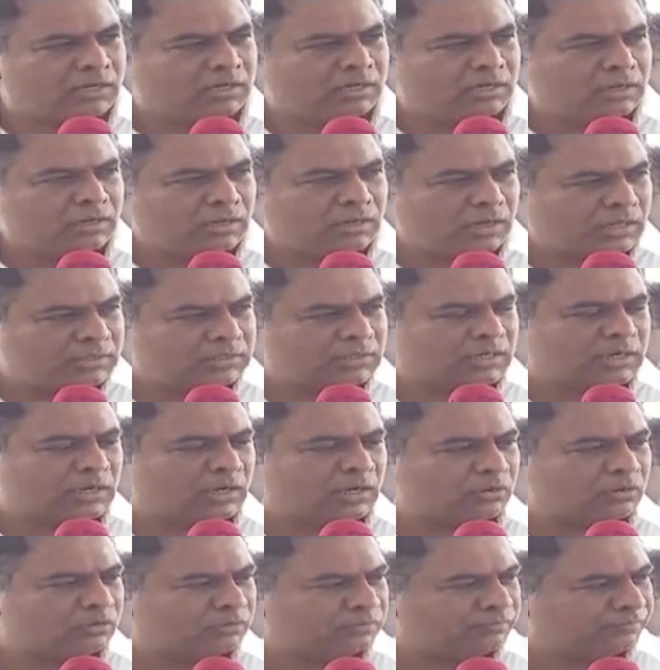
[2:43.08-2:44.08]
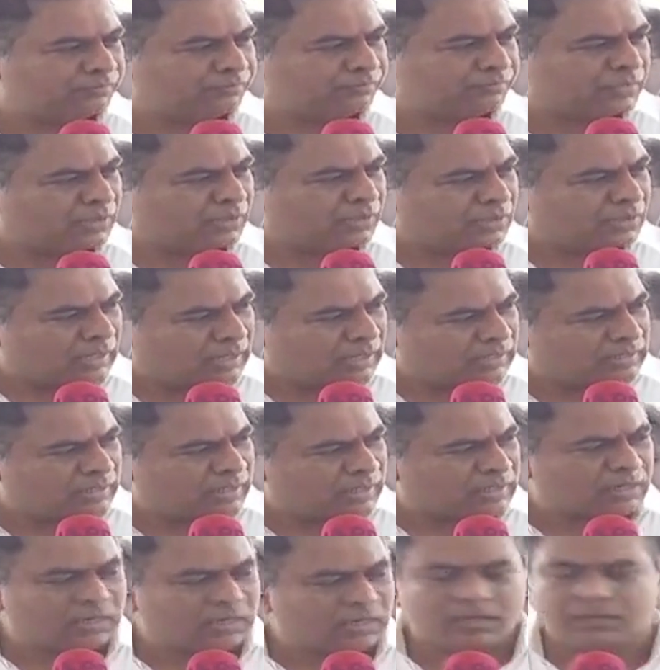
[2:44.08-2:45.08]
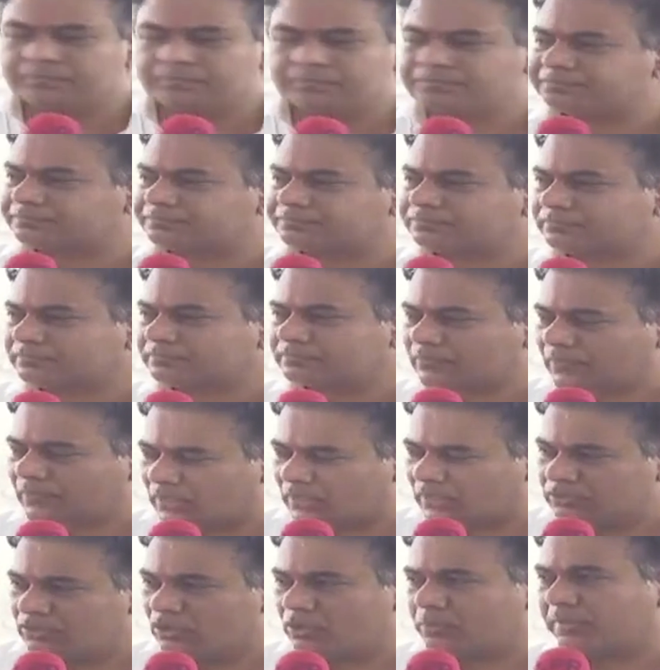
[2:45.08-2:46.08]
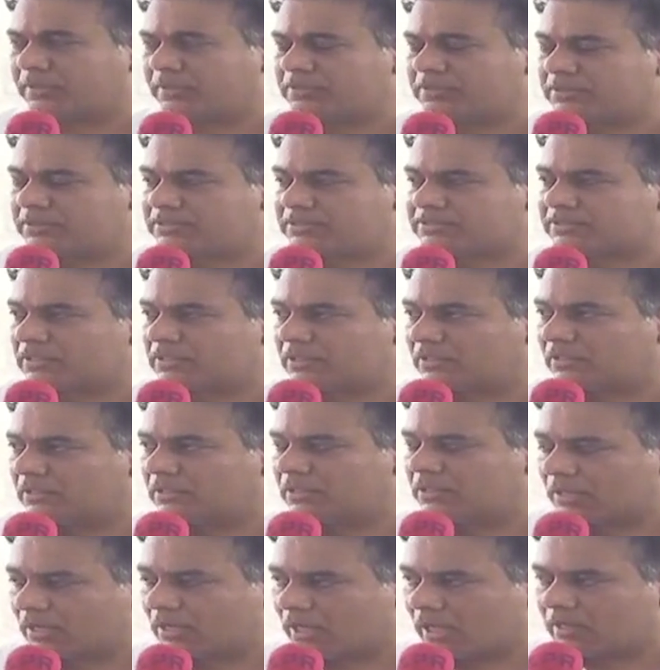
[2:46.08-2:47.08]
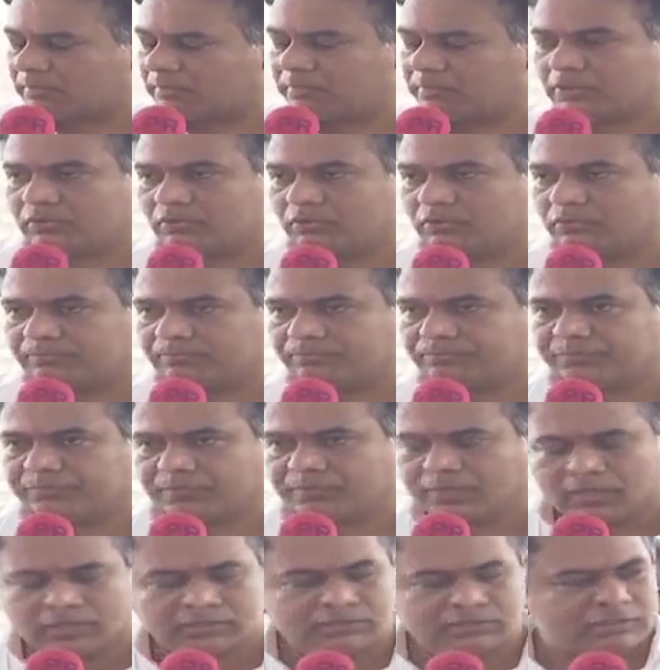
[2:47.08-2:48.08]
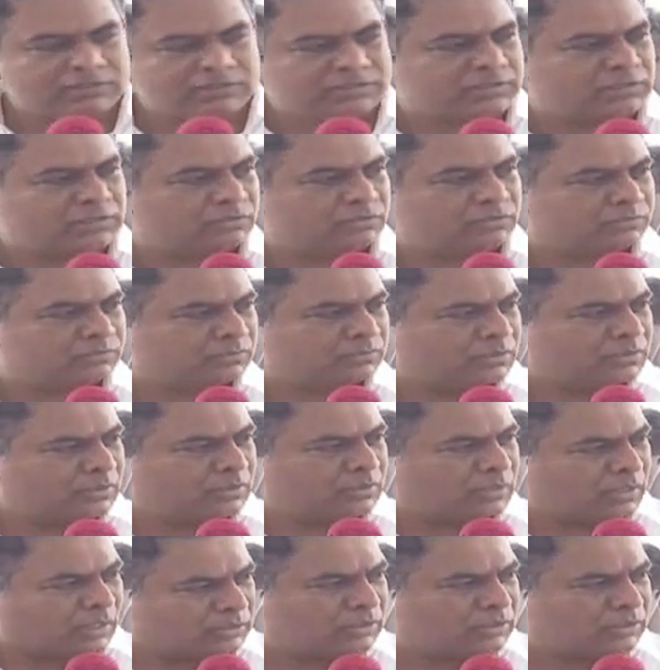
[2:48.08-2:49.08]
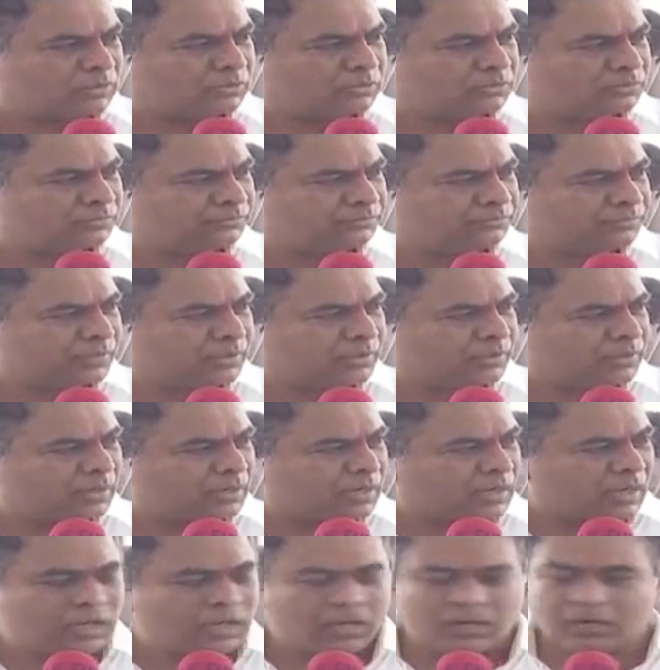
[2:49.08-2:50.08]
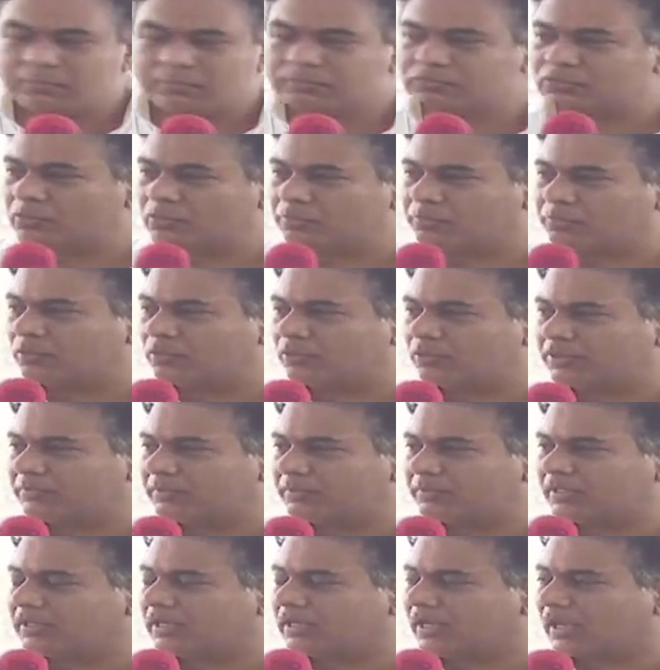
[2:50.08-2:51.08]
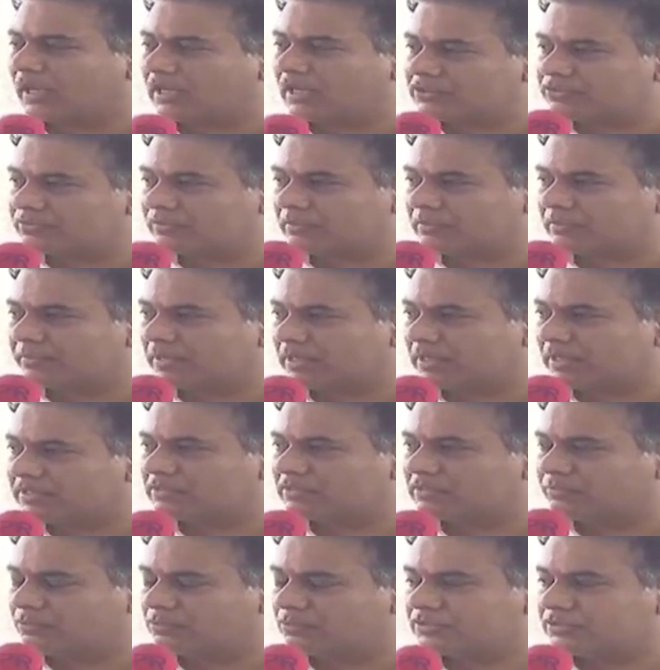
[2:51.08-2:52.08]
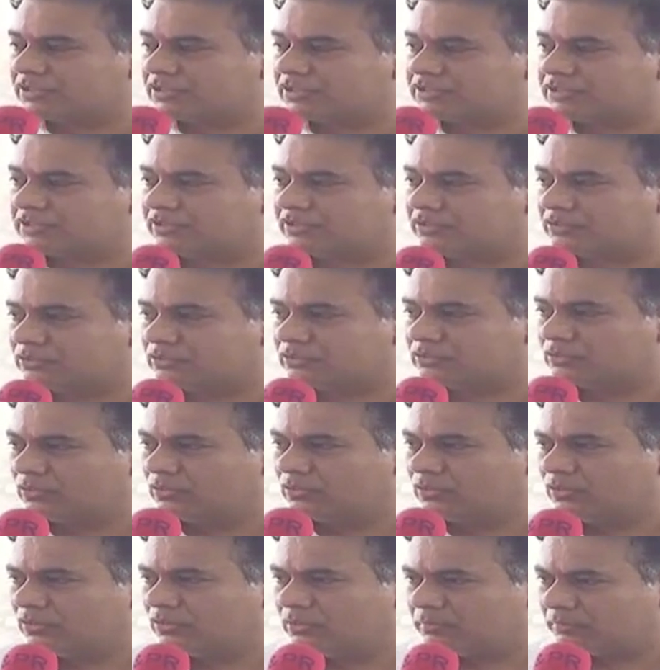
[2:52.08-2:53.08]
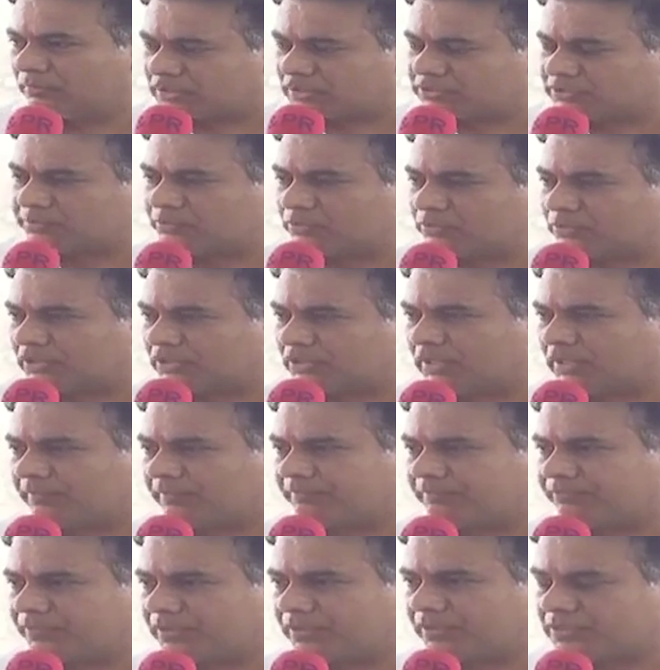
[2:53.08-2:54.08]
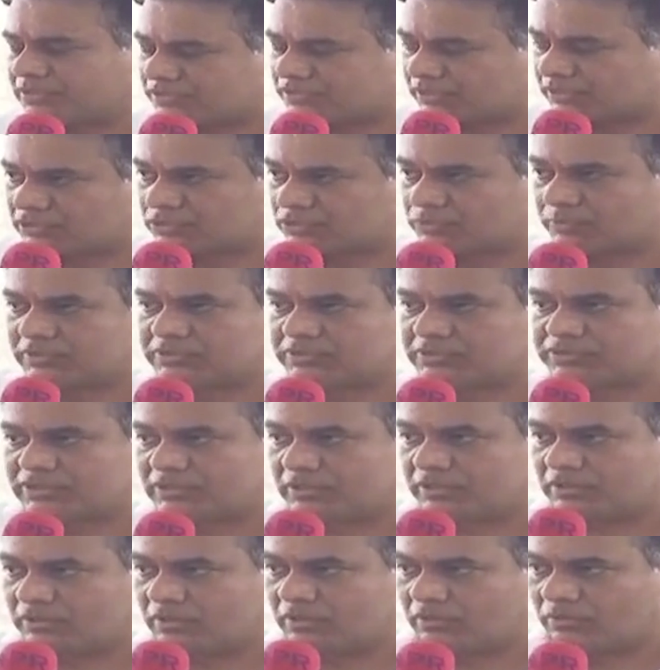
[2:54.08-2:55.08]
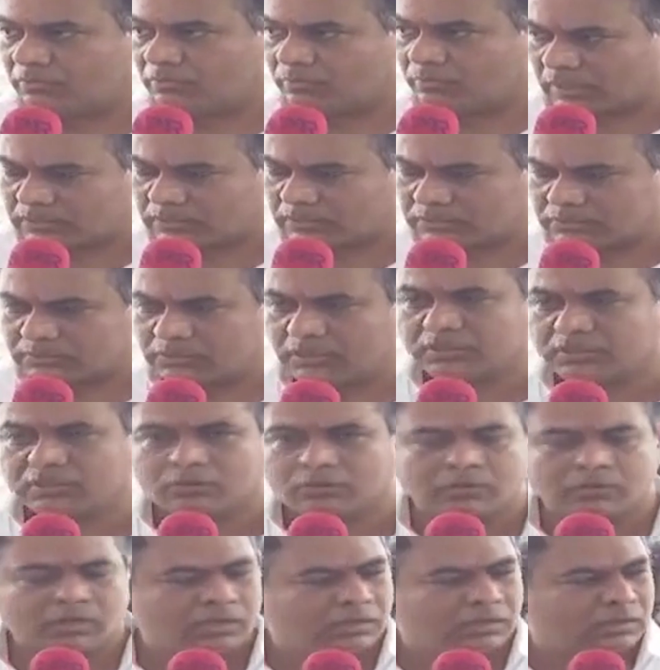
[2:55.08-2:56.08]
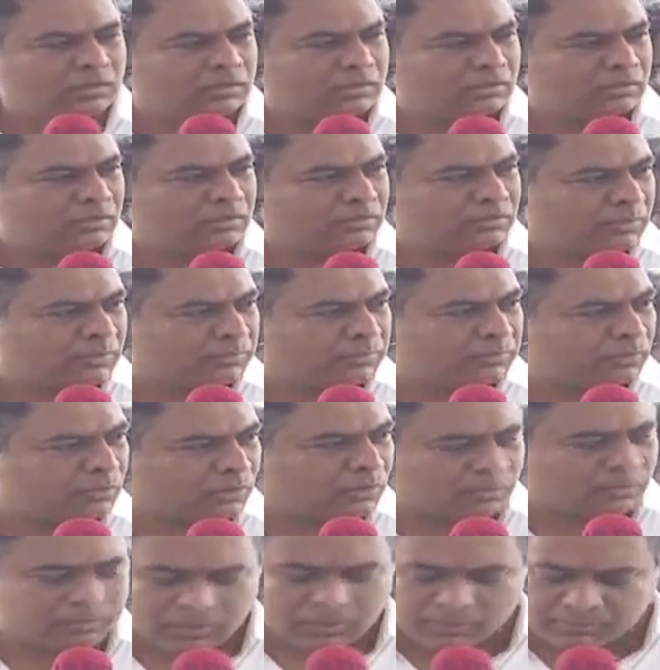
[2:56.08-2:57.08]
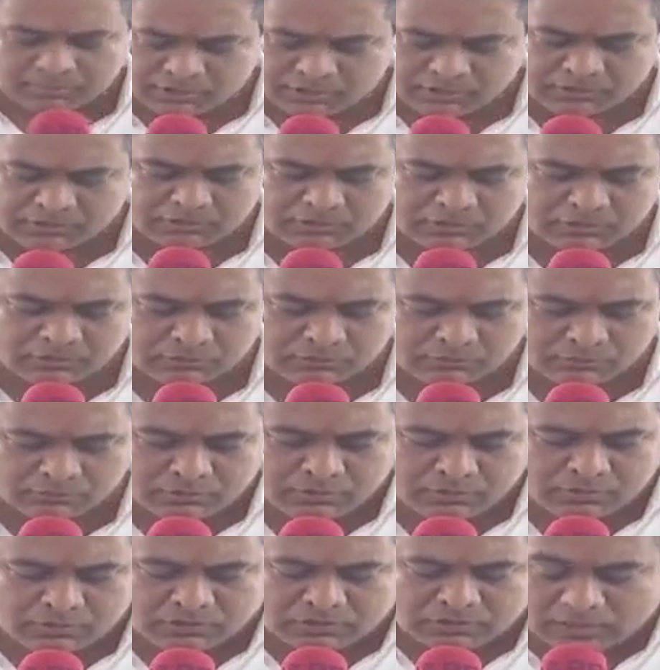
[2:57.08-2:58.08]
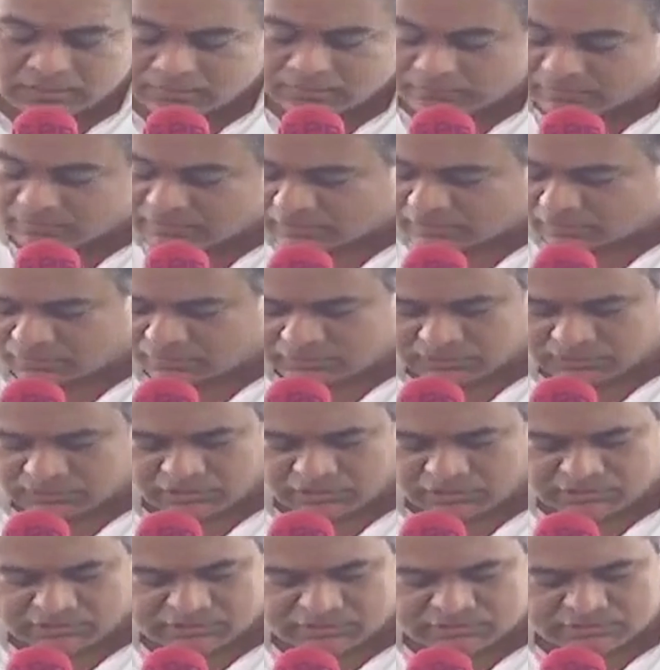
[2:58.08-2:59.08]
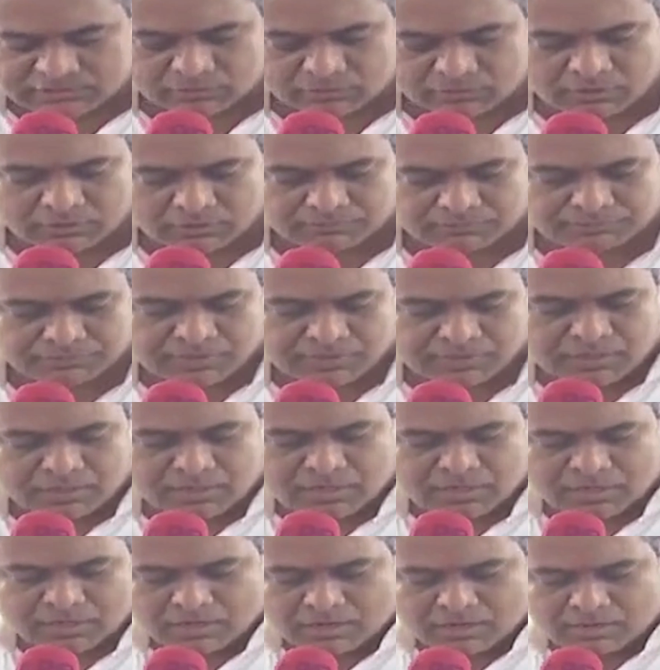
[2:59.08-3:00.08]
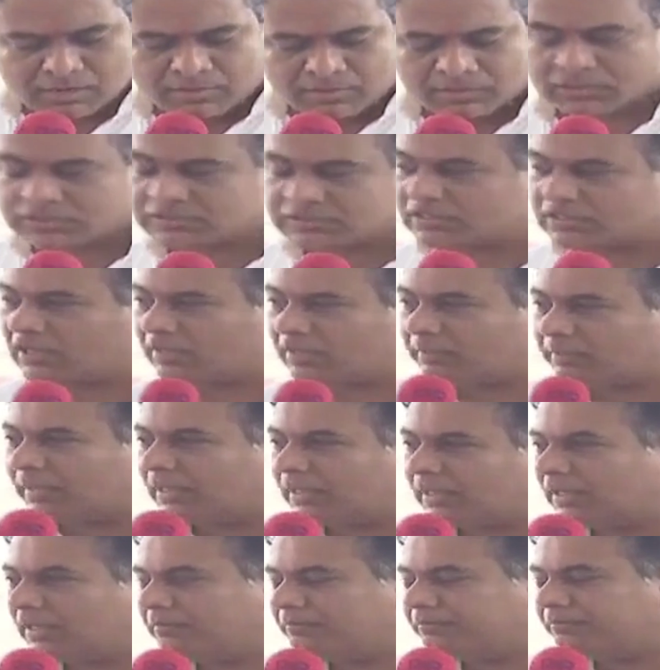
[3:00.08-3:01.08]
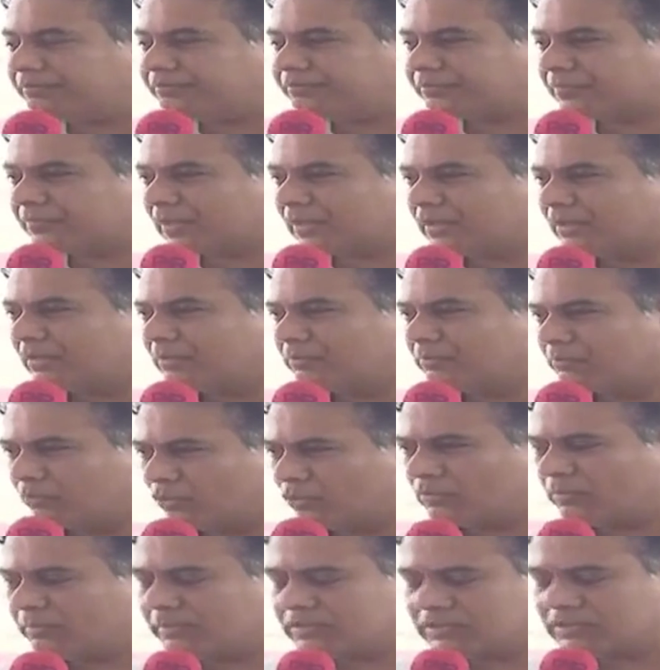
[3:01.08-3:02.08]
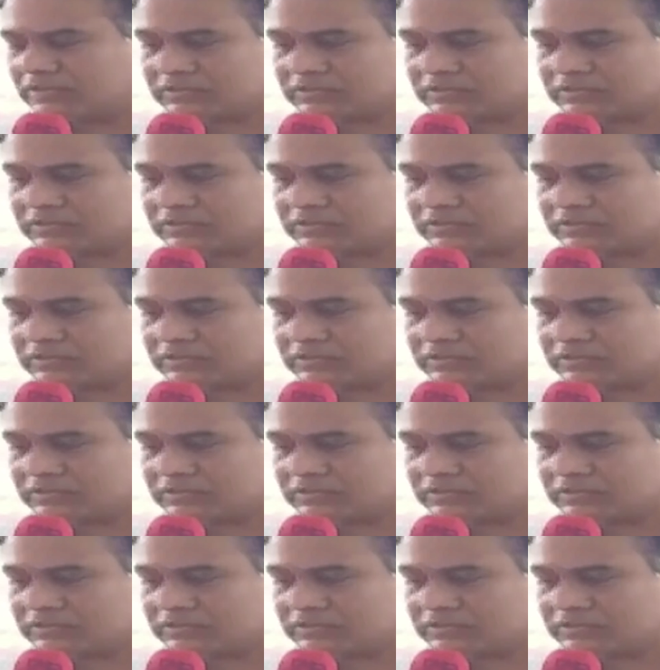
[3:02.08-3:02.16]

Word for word: అధికారులు అదే రకంగా ఇందులో పనిచేసిన కార్మికులు ఏజెన్సీలు అందరూ కాలంతో పోటీపడి కాళేశ్వరం ప్రాజెక్టును పూర్తి చేసినందుకు మనస్ఫూర్తిగా శిరస్సు వంచి వారందరికీ కూడా హృదయపూర్వకమైన అభినందనలు ధన్యవాదాలు కూడా నేను తెలియజేస్తా ఉన్నాను మెదక్ జిల్లా పేరే పూర్వ మెదక్ జిల్లా